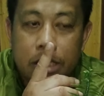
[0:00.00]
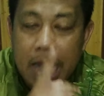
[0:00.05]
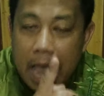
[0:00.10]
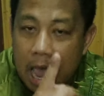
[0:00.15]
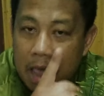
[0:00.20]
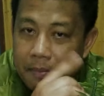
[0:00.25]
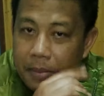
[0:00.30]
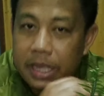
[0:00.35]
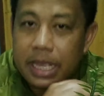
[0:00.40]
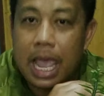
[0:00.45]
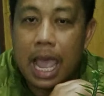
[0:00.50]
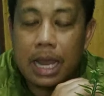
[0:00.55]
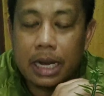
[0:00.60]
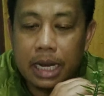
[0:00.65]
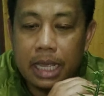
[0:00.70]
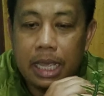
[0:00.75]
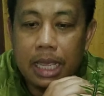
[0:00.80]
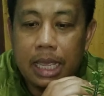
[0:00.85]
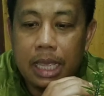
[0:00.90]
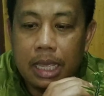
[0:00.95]
ได้เป็นอย่าง
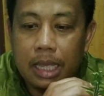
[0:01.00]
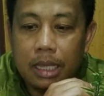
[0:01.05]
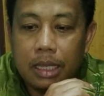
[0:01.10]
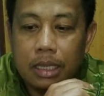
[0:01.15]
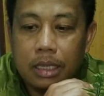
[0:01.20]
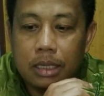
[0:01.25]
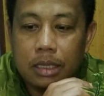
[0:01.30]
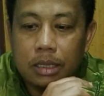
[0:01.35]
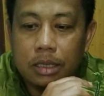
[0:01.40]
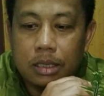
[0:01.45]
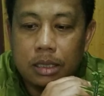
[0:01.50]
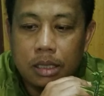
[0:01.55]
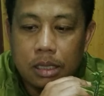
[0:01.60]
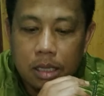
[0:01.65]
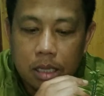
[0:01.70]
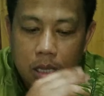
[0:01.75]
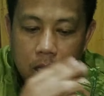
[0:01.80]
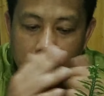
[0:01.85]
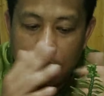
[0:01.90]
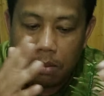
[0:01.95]
ดี
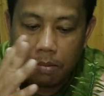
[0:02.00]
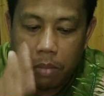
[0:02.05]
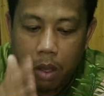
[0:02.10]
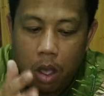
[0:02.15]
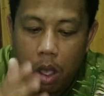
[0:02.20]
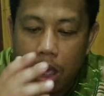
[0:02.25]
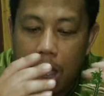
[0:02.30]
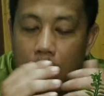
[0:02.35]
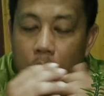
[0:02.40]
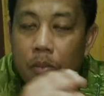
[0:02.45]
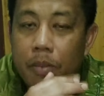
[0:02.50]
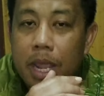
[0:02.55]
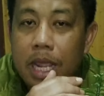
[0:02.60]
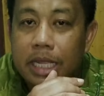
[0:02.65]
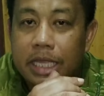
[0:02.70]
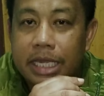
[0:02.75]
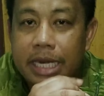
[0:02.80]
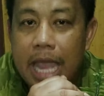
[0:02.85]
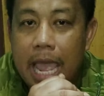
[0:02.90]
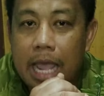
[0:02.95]
เพราะเขามี
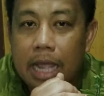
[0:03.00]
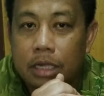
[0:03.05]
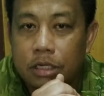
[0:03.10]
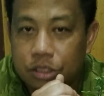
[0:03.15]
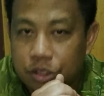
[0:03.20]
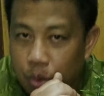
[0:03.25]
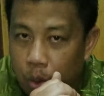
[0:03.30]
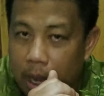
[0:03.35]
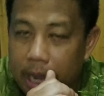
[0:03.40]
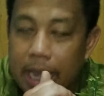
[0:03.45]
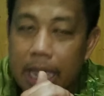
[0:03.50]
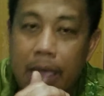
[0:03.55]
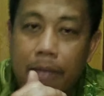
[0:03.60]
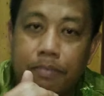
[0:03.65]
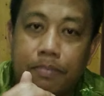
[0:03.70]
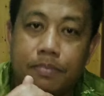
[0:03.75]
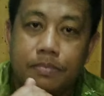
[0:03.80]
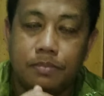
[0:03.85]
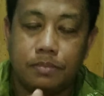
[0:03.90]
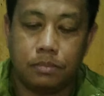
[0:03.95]
ลักษณะสวยครับ
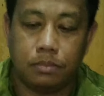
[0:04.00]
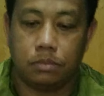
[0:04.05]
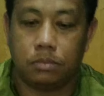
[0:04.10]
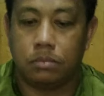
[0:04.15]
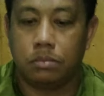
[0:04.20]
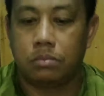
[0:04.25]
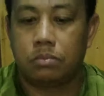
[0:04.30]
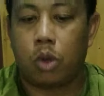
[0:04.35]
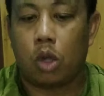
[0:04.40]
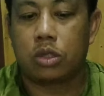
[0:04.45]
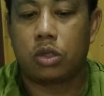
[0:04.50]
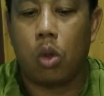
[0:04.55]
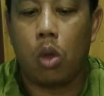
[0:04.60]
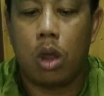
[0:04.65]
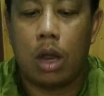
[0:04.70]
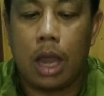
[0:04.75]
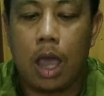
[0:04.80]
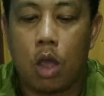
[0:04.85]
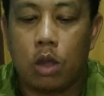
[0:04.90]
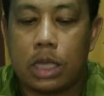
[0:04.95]
พอโต
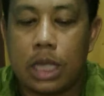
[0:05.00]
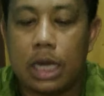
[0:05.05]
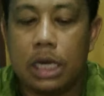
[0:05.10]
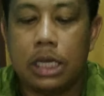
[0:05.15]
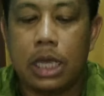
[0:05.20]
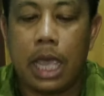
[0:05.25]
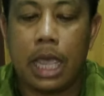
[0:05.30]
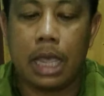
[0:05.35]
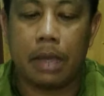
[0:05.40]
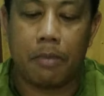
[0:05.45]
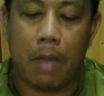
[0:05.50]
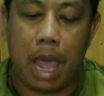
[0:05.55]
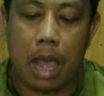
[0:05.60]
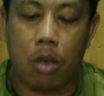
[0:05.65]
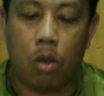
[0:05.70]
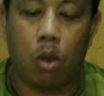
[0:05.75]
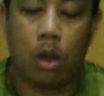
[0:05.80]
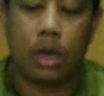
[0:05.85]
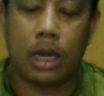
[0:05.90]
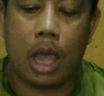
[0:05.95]
แล้วเขาจะเลื้อยบาง
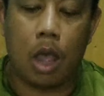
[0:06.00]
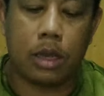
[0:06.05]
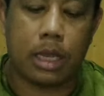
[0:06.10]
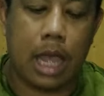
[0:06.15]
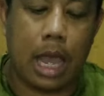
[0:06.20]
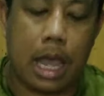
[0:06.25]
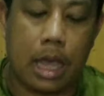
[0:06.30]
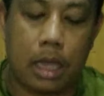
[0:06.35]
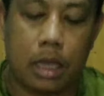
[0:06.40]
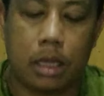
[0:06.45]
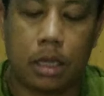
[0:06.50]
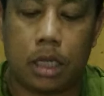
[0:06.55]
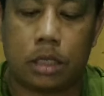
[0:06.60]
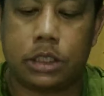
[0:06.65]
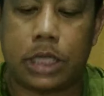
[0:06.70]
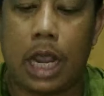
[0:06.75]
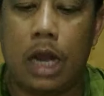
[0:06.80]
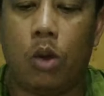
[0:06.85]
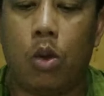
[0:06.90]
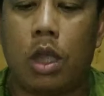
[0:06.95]
คนเขาจะ
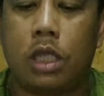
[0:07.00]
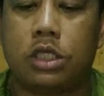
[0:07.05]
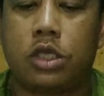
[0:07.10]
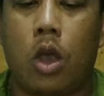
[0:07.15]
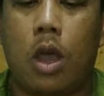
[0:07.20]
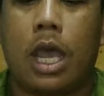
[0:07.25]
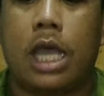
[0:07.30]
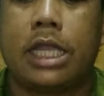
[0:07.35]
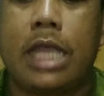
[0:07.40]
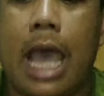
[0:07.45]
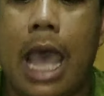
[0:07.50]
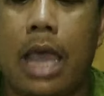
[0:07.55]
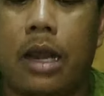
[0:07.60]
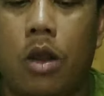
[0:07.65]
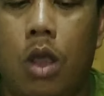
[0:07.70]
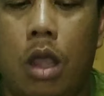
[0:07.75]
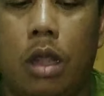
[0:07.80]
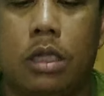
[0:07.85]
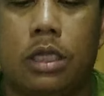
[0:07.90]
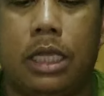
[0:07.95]
ใช้ลวดเจาะกระถาง
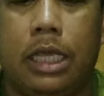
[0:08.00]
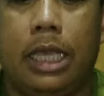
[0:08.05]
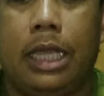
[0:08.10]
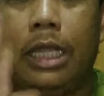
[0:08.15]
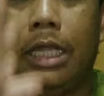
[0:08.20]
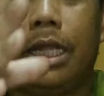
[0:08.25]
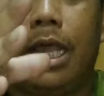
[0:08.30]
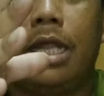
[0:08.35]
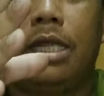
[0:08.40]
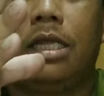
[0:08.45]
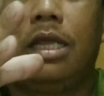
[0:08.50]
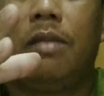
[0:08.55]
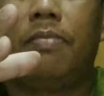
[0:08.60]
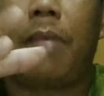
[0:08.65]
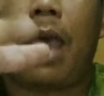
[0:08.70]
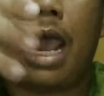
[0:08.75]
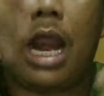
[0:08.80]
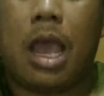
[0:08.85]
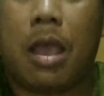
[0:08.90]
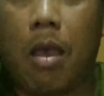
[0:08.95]
เนาะสี่เส้นขึ้น
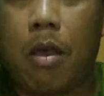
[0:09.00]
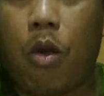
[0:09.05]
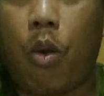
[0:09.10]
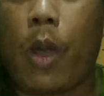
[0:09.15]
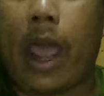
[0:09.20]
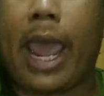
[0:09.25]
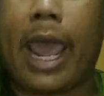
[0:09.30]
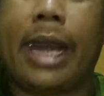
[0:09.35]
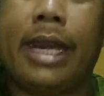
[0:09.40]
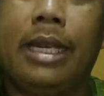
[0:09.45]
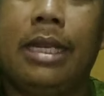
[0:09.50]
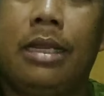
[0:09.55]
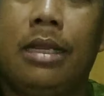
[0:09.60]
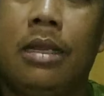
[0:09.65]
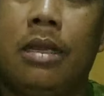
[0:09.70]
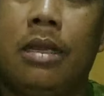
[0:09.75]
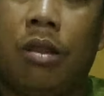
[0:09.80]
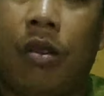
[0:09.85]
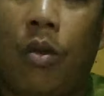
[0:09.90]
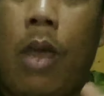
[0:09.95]
ไปแล้วก็แขวน
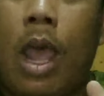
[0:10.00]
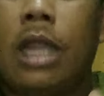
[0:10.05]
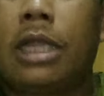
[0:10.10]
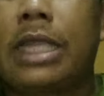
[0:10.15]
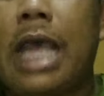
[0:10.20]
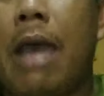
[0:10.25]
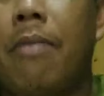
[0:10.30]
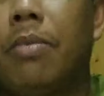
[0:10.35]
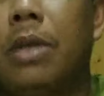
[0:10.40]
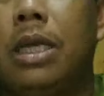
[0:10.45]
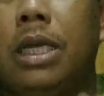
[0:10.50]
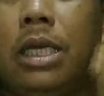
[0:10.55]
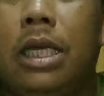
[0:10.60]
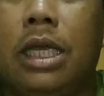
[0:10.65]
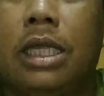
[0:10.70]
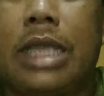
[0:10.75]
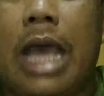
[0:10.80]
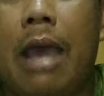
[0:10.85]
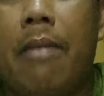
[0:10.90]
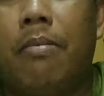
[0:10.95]
แขวนตามขื่อ
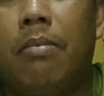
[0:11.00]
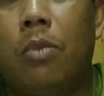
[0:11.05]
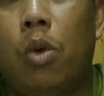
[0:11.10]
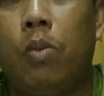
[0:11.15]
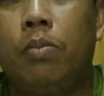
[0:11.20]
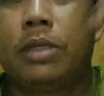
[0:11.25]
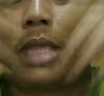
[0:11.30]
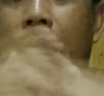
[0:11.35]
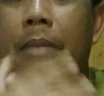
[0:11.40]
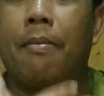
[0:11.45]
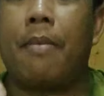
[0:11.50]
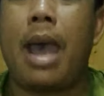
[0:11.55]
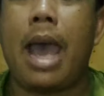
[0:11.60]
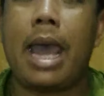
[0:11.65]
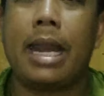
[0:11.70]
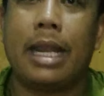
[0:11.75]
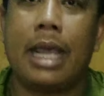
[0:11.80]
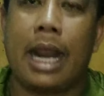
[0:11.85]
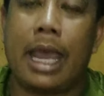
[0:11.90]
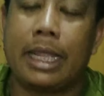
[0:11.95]
ตามมุมตามบ้า
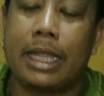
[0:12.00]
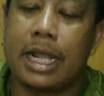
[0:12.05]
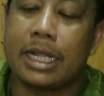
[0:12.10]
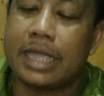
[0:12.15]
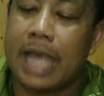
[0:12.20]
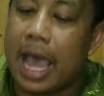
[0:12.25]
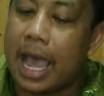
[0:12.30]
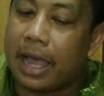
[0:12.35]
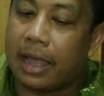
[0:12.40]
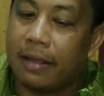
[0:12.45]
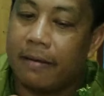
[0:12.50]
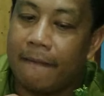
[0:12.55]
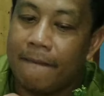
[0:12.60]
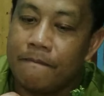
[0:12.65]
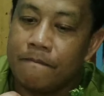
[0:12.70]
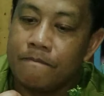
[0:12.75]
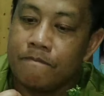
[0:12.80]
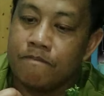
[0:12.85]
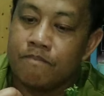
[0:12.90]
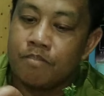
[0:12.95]
นอะไรต่า
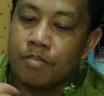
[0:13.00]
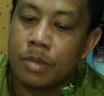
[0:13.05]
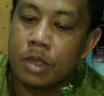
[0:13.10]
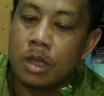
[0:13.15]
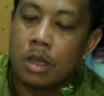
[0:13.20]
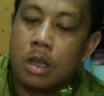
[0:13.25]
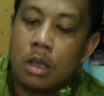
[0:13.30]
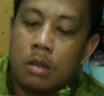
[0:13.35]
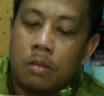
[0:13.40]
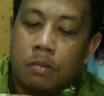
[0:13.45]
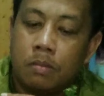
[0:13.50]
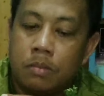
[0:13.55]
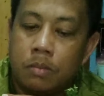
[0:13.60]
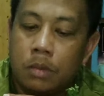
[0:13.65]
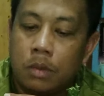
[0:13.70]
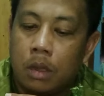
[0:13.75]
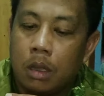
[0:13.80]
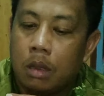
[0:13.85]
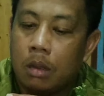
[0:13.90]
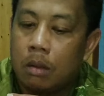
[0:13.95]

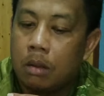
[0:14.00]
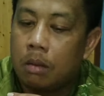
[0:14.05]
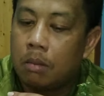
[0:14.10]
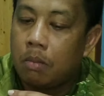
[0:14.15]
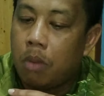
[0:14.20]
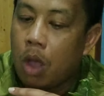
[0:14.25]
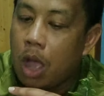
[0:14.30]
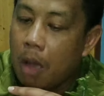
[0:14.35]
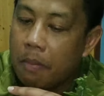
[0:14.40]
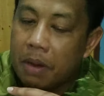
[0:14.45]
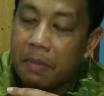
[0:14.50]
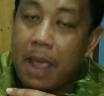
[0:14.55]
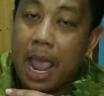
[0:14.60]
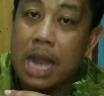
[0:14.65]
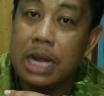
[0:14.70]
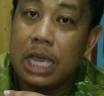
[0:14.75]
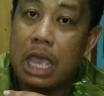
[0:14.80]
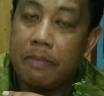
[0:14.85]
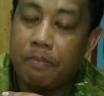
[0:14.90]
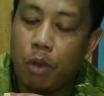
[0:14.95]
งๆพอเขาเป็นไม้
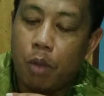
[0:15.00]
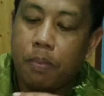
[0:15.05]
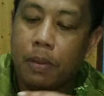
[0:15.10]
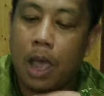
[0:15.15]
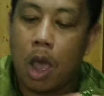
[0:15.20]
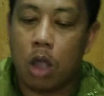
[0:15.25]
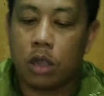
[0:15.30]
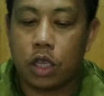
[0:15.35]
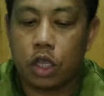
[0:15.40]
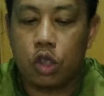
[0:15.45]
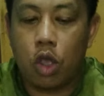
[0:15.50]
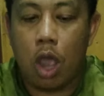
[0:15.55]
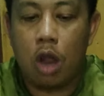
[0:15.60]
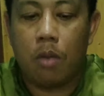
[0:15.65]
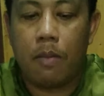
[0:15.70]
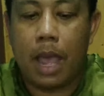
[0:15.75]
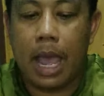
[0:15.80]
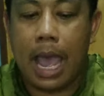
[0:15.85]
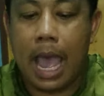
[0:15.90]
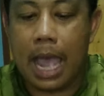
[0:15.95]
เลื้อยปุ๊บ เขาจะย้อยล
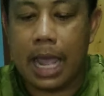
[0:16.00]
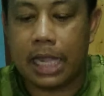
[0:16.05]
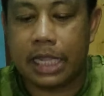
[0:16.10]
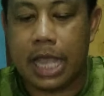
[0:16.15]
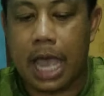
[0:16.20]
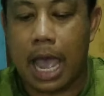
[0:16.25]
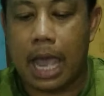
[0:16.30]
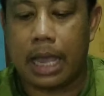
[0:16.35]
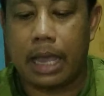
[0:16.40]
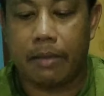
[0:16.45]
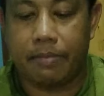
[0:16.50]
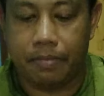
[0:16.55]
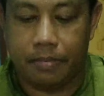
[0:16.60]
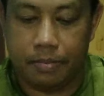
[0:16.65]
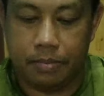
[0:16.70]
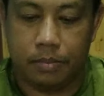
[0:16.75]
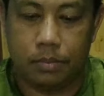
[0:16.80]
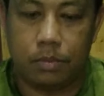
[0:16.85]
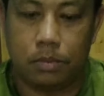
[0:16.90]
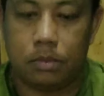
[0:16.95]
งมาข้างกระถางครับ
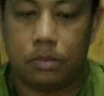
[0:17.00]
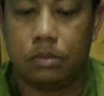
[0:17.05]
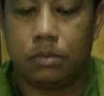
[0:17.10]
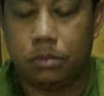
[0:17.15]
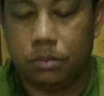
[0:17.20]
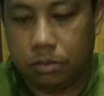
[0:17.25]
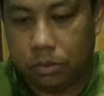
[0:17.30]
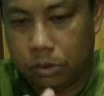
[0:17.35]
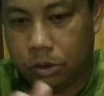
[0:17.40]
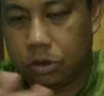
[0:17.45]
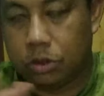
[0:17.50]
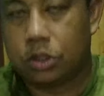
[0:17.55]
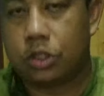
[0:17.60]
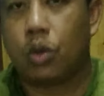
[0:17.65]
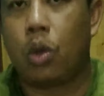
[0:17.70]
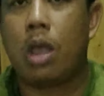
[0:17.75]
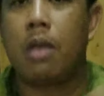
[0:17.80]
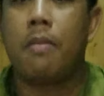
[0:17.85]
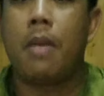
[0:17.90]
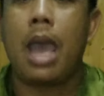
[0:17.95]
ส
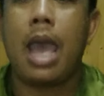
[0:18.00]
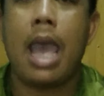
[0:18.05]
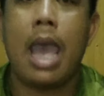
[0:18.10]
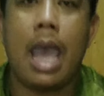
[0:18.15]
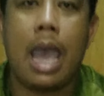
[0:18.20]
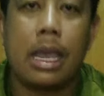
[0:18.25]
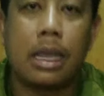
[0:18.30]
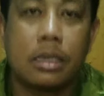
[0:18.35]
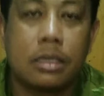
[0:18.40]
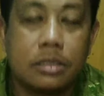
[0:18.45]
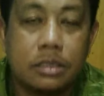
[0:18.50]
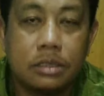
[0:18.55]
วยมาก